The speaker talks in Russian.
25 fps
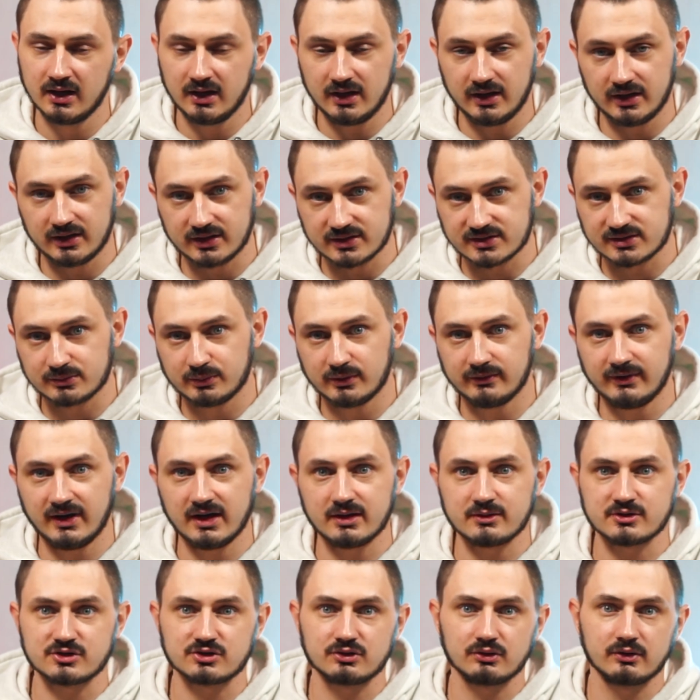и не
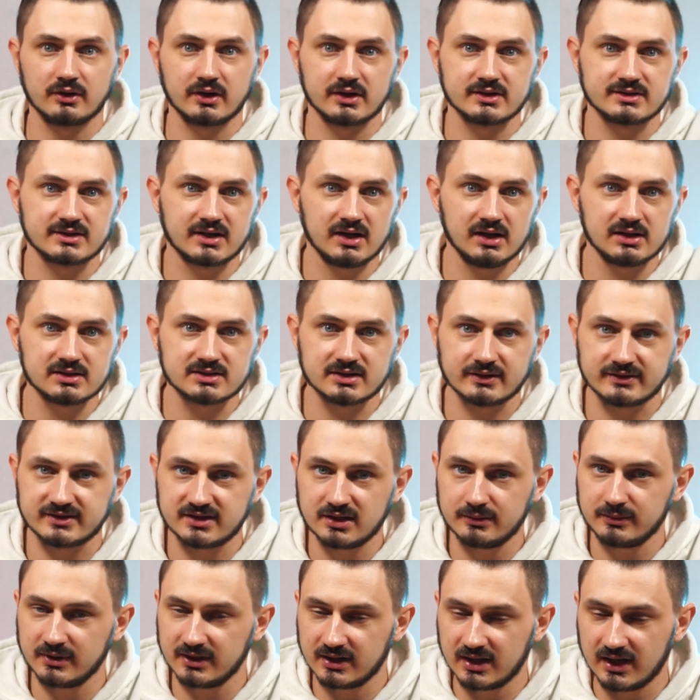забываем, что Grayscale
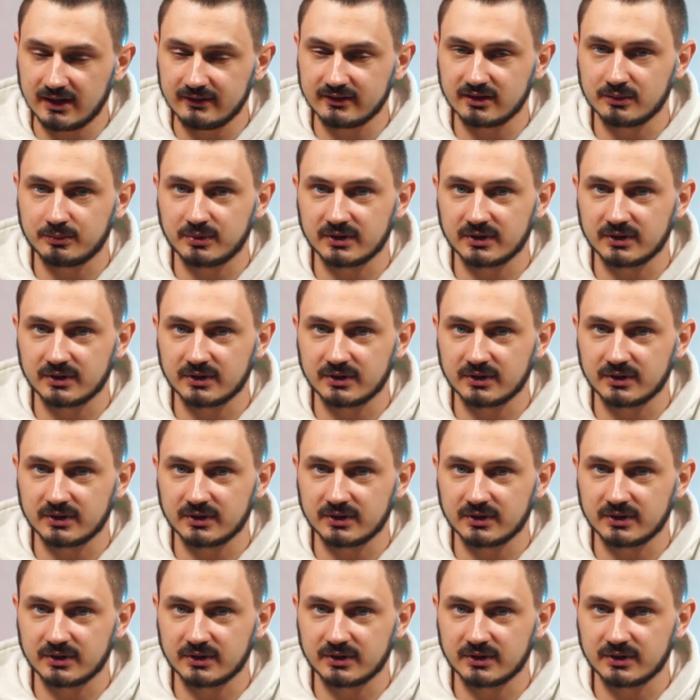совсем недавно